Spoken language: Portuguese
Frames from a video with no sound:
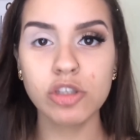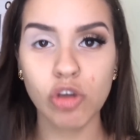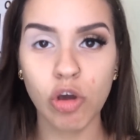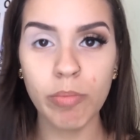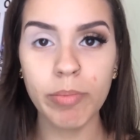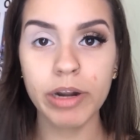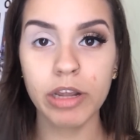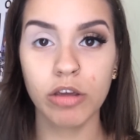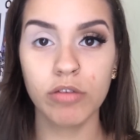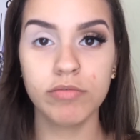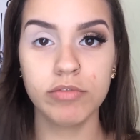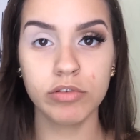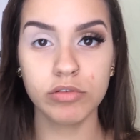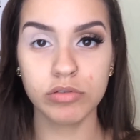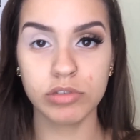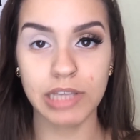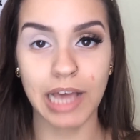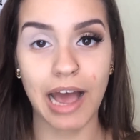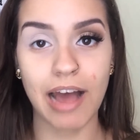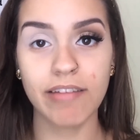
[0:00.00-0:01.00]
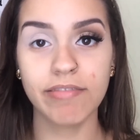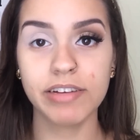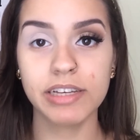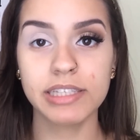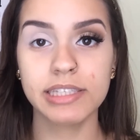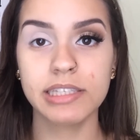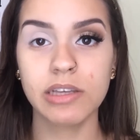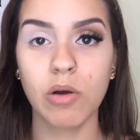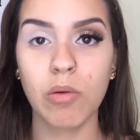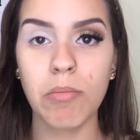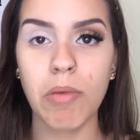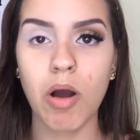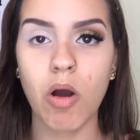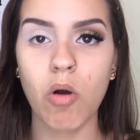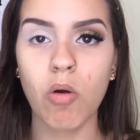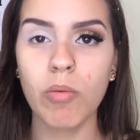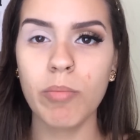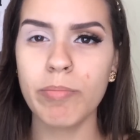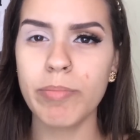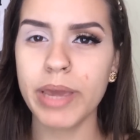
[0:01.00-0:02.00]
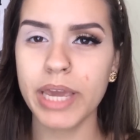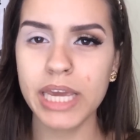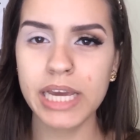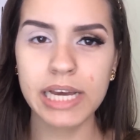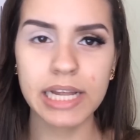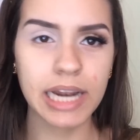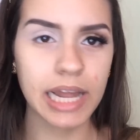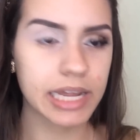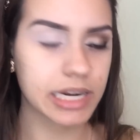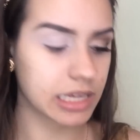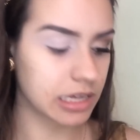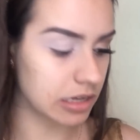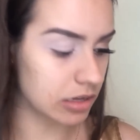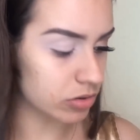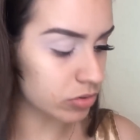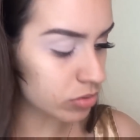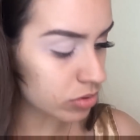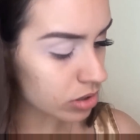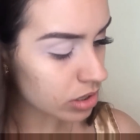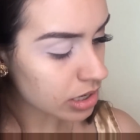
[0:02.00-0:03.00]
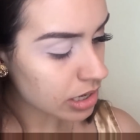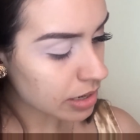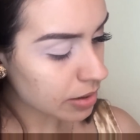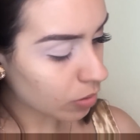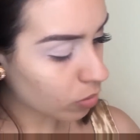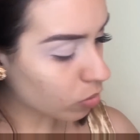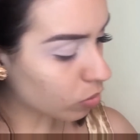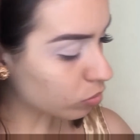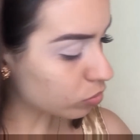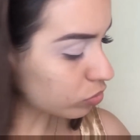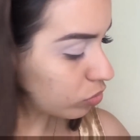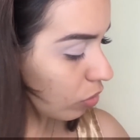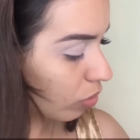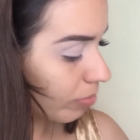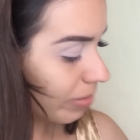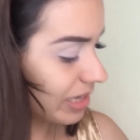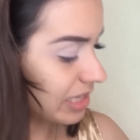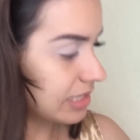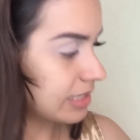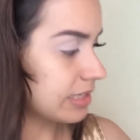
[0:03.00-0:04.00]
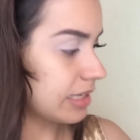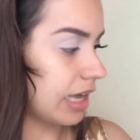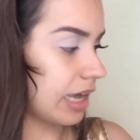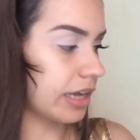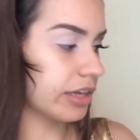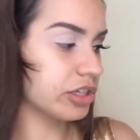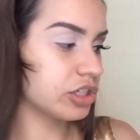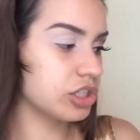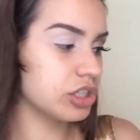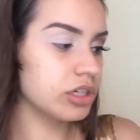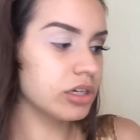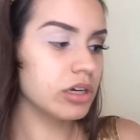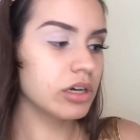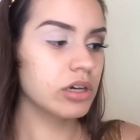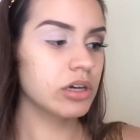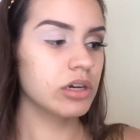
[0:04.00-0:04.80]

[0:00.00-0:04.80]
sombra que eu vou usar vai ser um marrom bem clarinho, com um tom mais quente,